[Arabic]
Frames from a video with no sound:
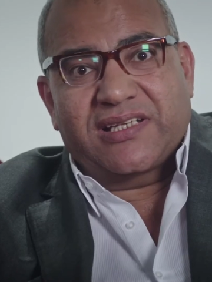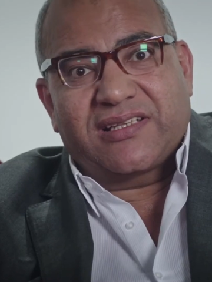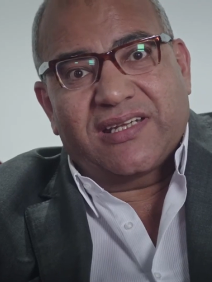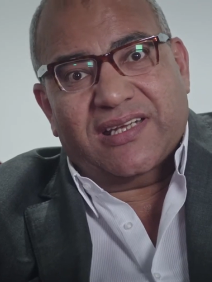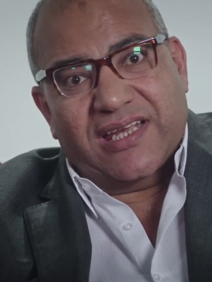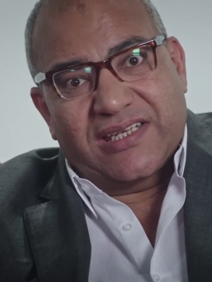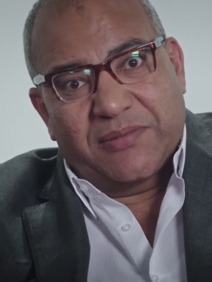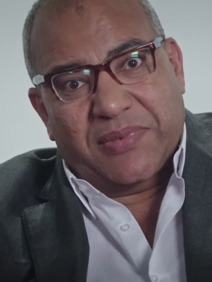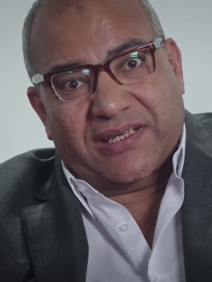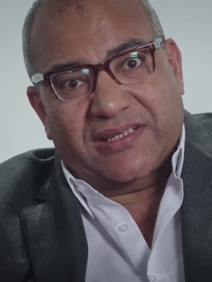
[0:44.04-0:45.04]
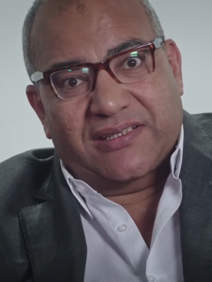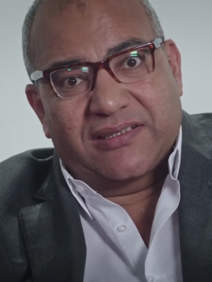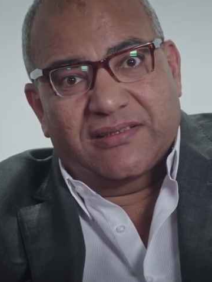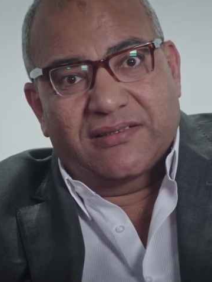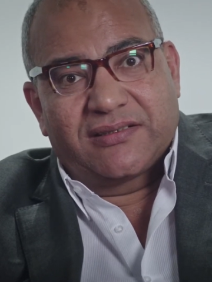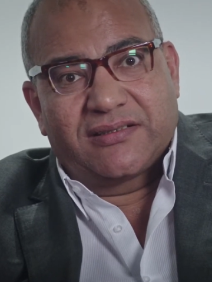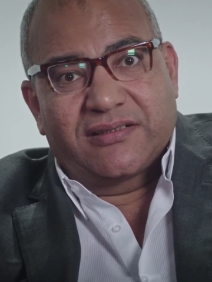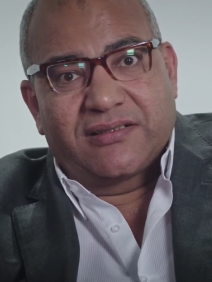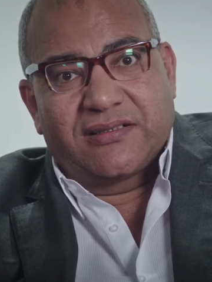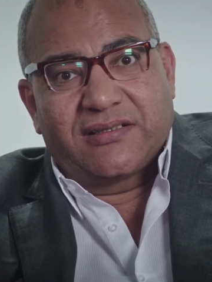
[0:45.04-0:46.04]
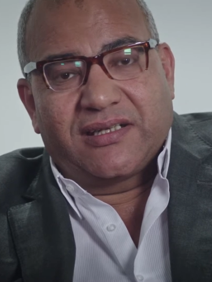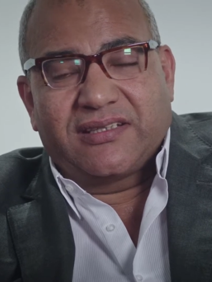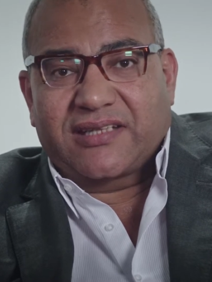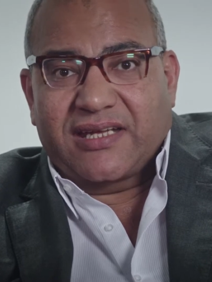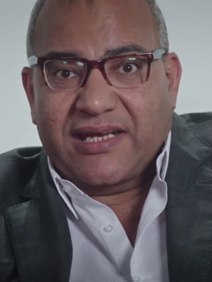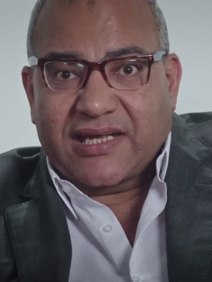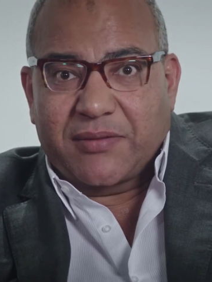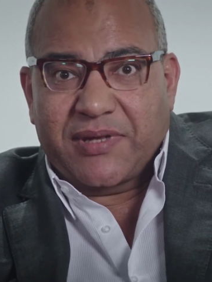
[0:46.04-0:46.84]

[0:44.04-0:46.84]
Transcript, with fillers: وقالت لي يخيبك انت هنا